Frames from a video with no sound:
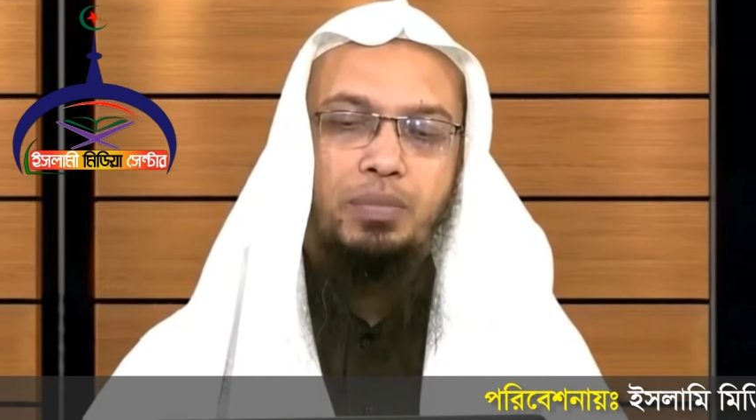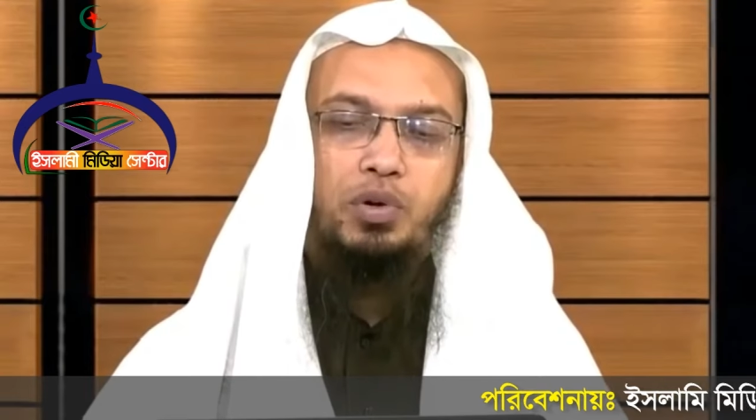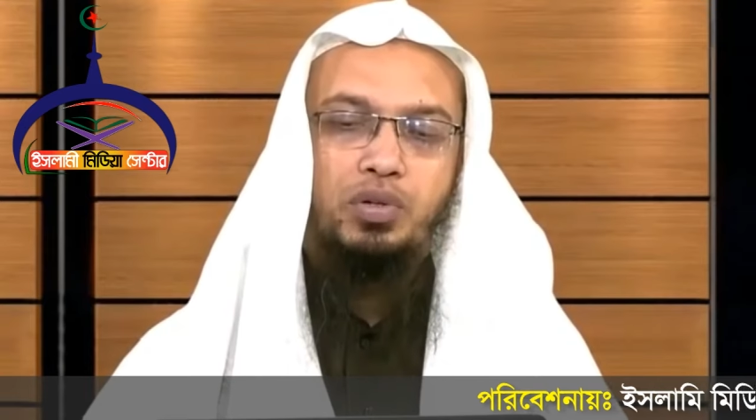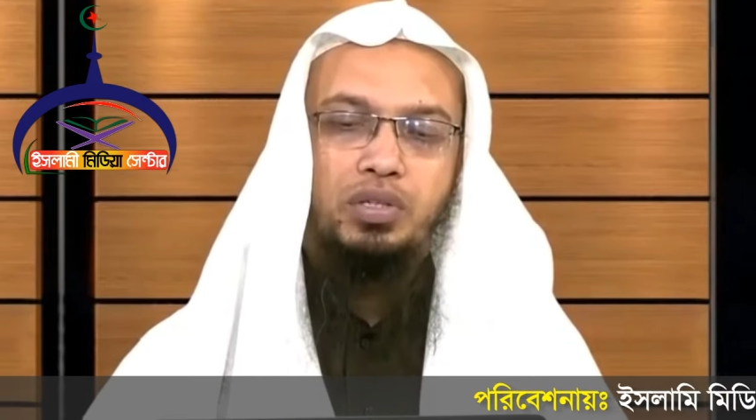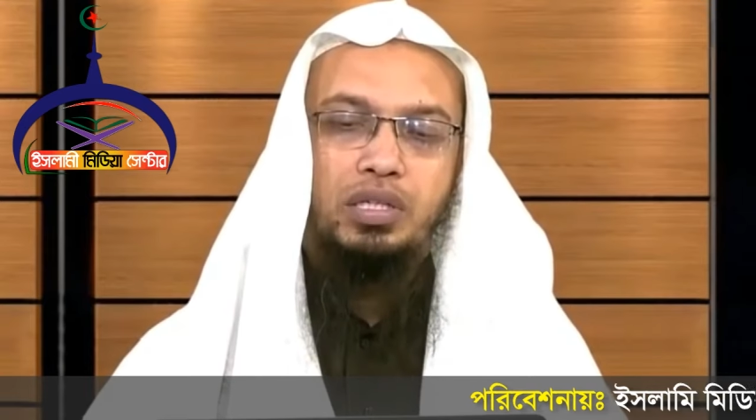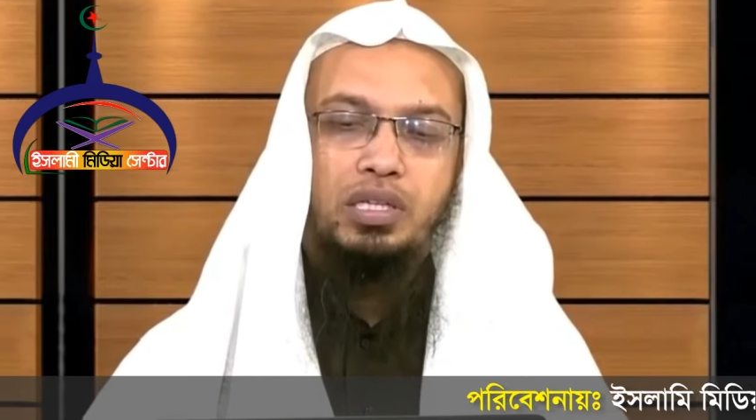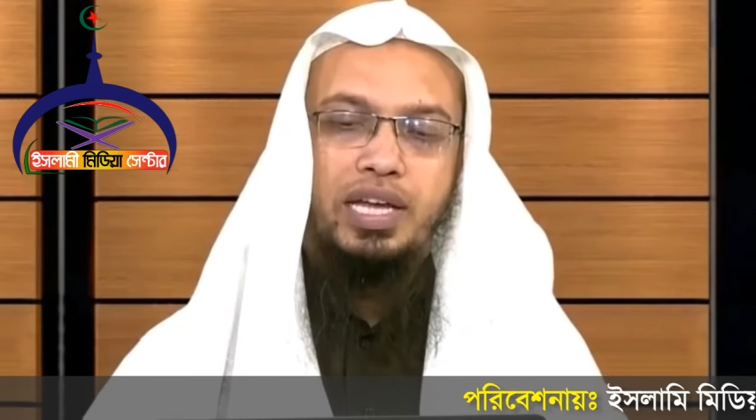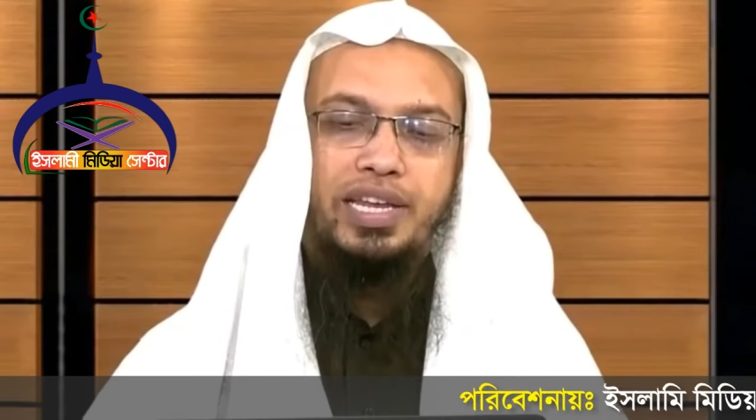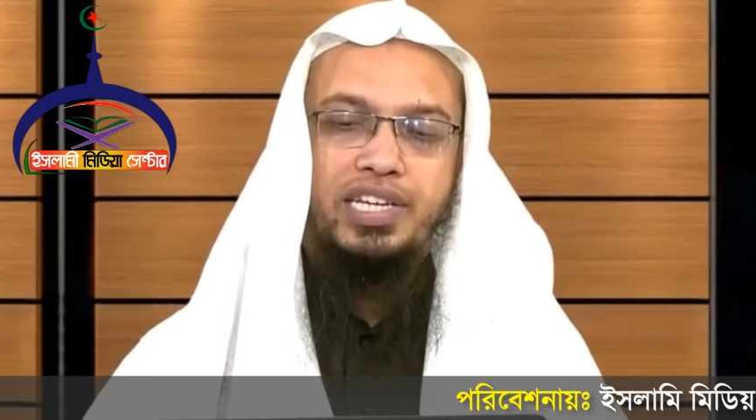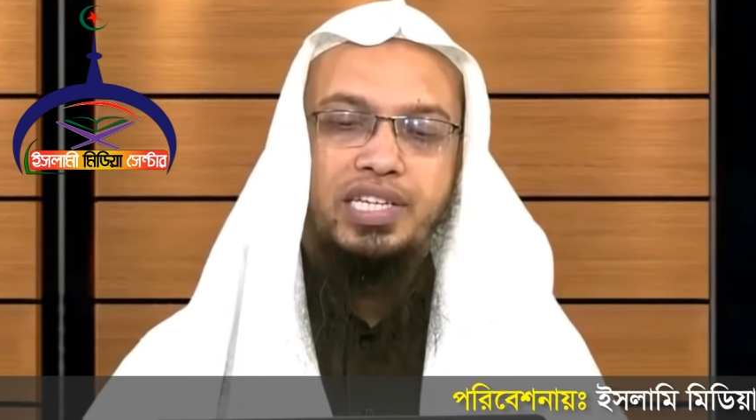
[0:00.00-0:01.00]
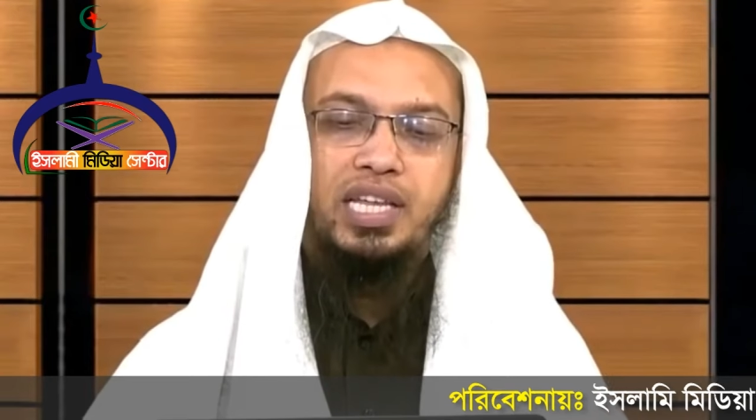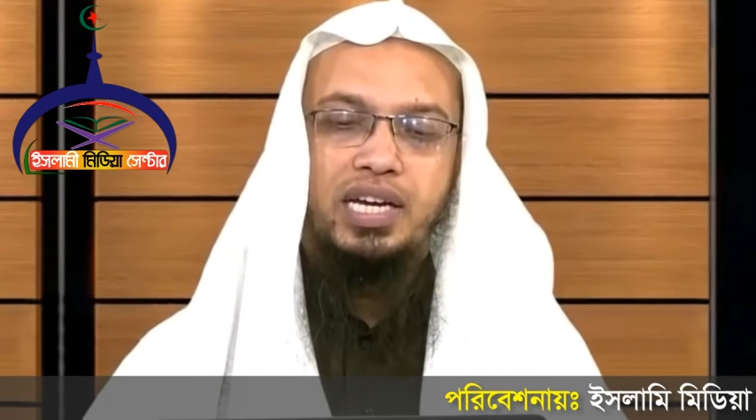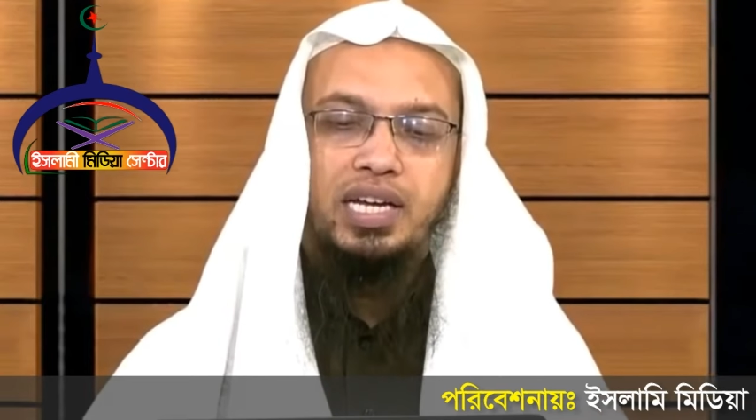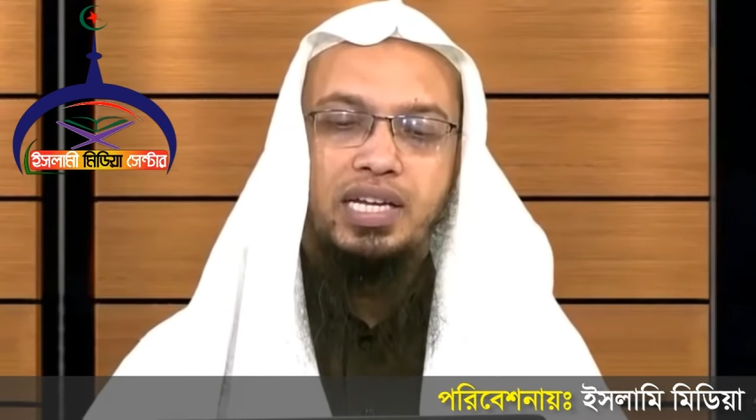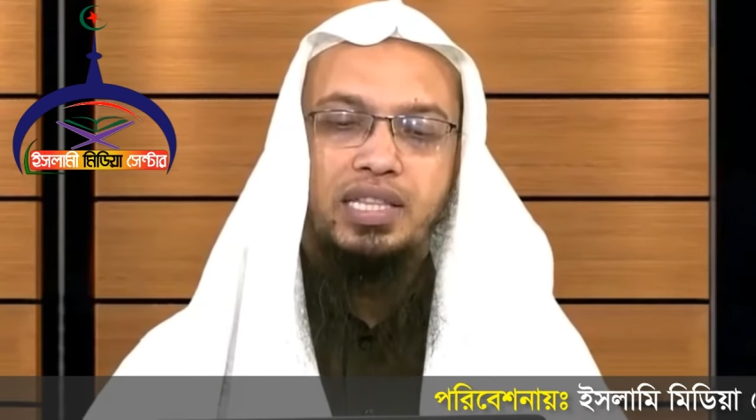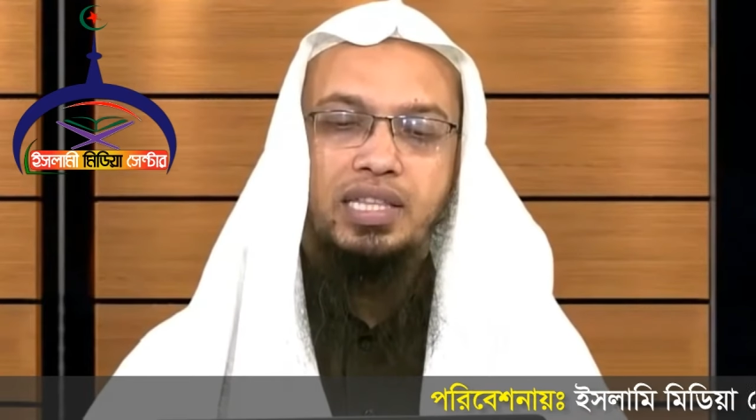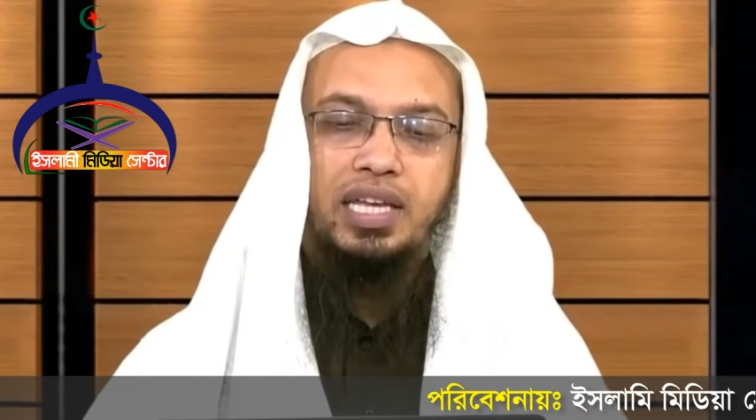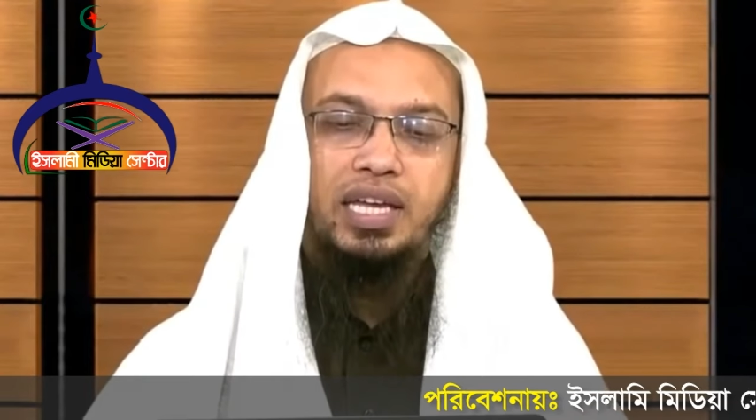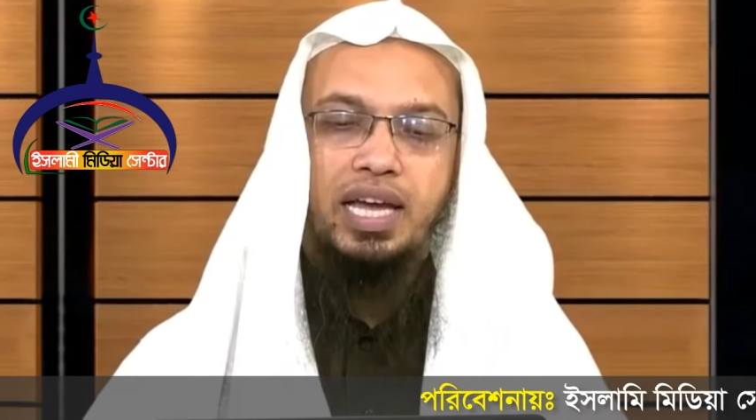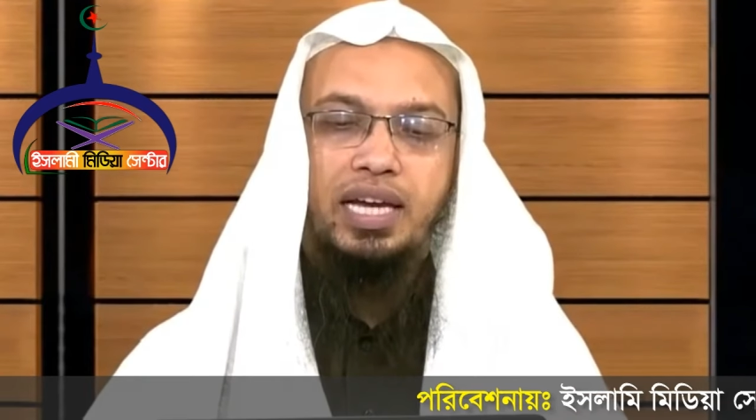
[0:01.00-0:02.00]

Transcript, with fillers: এবং এই নিষেধাজ্ঞার ক্ষেত্রে